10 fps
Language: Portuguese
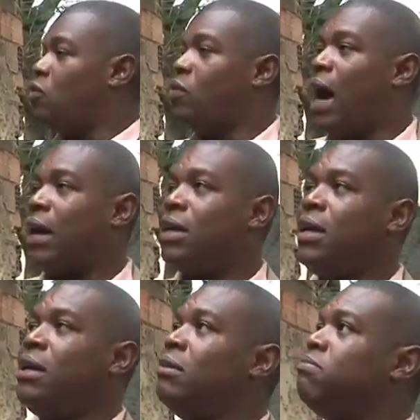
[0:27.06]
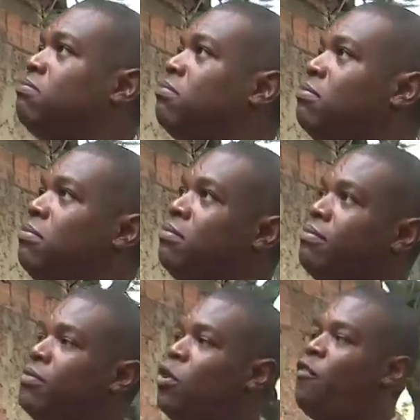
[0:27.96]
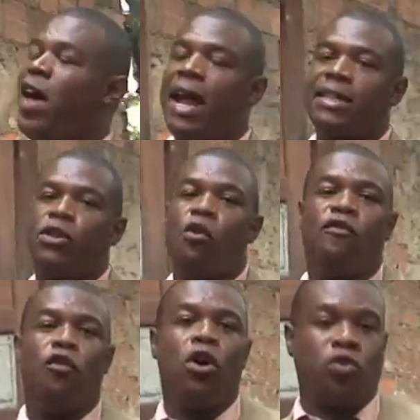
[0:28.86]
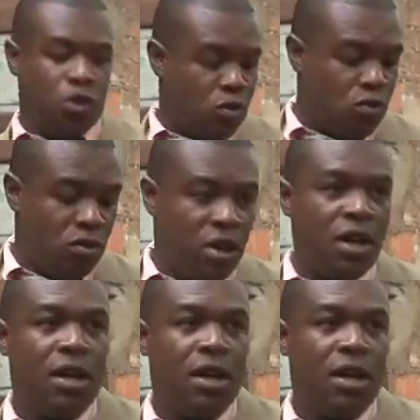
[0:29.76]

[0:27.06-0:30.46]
um lugar que não oferece conforto nenhum,